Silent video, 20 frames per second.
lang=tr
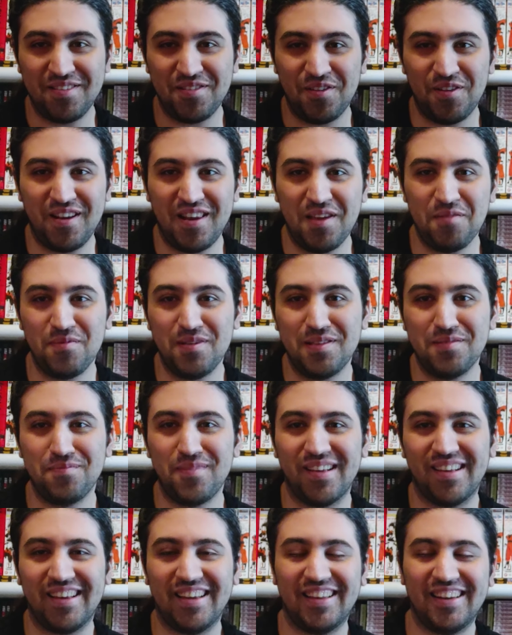
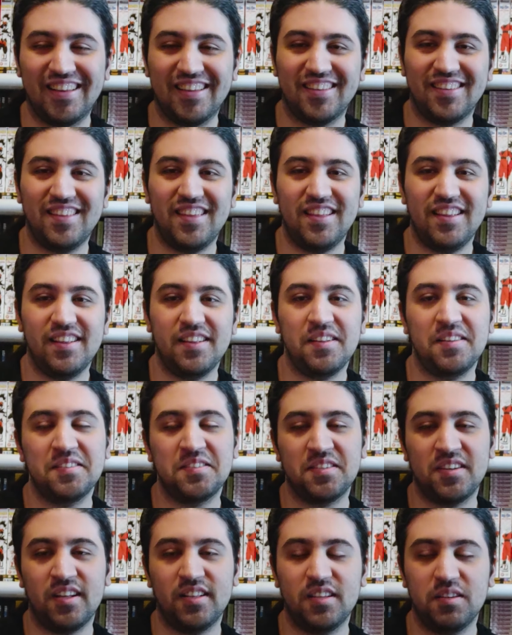Söyleyemediğimden kaynaklı değil.
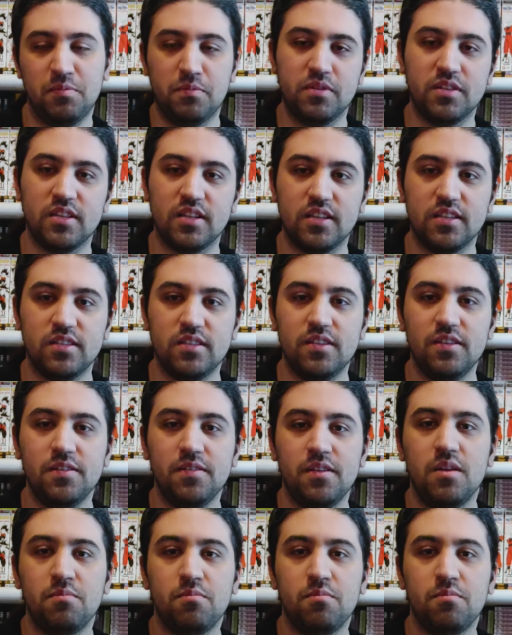Alışkanlık meselesi.